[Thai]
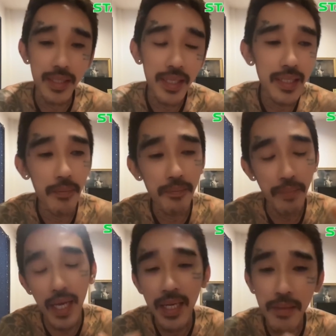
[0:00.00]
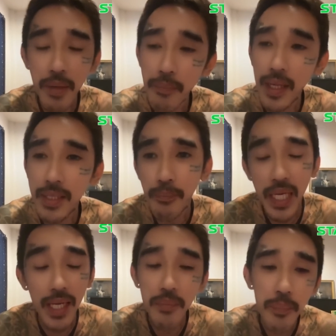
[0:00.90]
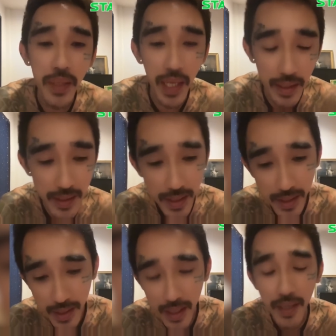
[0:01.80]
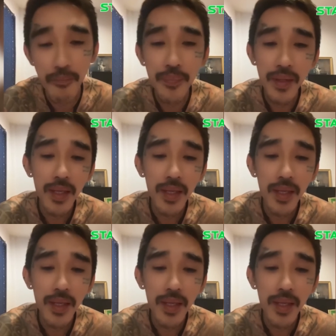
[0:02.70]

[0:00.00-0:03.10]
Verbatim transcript: แต่งชุดธรรมดาไปโรงเรียน มันจะเป็นยังไง